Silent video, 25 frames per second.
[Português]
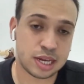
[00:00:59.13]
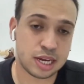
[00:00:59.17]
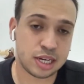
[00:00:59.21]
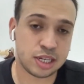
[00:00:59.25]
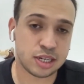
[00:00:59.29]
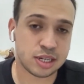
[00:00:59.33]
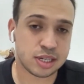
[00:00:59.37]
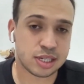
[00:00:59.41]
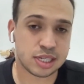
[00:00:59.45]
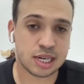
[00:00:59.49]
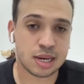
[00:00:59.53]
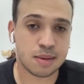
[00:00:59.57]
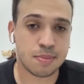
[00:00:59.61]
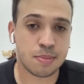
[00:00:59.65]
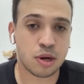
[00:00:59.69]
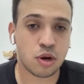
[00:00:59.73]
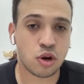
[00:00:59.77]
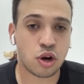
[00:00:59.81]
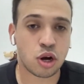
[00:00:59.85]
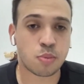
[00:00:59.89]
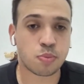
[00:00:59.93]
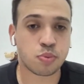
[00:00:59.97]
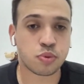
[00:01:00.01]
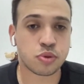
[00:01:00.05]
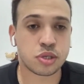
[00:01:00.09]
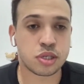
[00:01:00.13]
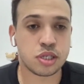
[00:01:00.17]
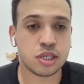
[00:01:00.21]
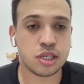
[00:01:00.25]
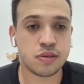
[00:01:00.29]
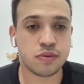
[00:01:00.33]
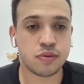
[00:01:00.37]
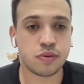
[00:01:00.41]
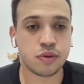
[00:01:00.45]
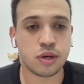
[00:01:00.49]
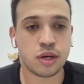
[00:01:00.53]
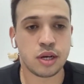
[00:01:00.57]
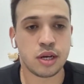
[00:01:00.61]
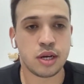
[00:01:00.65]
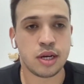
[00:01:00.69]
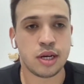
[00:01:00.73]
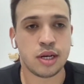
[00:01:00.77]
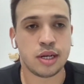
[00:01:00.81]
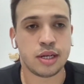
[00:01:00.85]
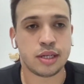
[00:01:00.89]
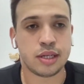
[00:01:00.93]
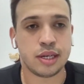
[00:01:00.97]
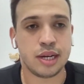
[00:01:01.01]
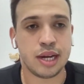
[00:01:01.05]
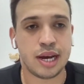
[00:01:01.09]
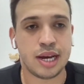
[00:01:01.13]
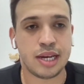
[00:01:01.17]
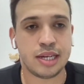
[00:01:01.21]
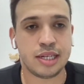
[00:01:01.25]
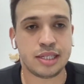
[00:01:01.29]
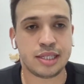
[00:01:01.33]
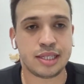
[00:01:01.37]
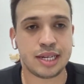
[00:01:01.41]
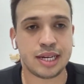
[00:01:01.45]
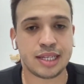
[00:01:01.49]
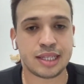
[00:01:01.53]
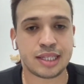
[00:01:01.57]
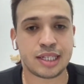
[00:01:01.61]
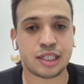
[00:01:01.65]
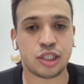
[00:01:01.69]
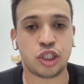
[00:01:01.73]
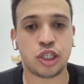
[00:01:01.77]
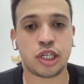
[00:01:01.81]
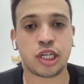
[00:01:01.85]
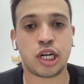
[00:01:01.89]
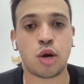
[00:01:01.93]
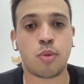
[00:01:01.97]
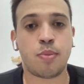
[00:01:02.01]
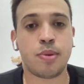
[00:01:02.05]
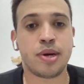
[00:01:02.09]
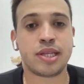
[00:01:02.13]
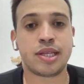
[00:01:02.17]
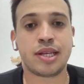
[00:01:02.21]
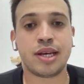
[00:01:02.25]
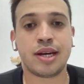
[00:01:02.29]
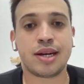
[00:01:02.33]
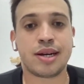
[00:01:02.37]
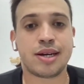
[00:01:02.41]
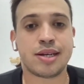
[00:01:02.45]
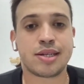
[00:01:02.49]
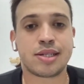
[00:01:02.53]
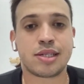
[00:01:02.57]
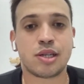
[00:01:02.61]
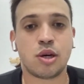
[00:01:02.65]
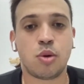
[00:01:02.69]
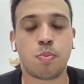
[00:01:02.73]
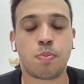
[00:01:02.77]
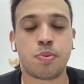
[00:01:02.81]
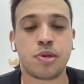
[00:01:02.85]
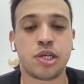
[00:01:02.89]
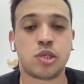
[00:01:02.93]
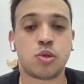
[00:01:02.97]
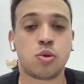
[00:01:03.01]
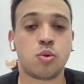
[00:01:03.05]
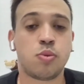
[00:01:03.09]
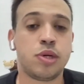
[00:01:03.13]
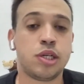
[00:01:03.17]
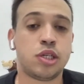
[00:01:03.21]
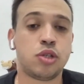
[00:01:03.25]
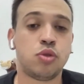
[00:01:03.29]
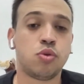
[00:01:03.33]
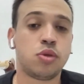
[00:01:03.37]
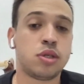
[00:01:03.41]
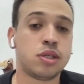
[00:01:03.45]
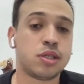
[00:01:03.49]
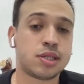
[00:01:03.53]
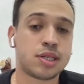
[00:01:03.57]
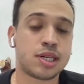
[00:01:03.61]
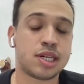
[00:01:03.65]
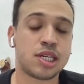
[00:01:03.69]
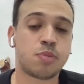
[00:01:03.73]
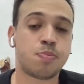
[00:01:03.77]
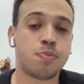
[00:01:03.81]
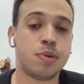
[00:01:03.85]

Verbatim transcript: tende a ser a melhor possível, né? E tenta gerar uma integração, principalmente no que diz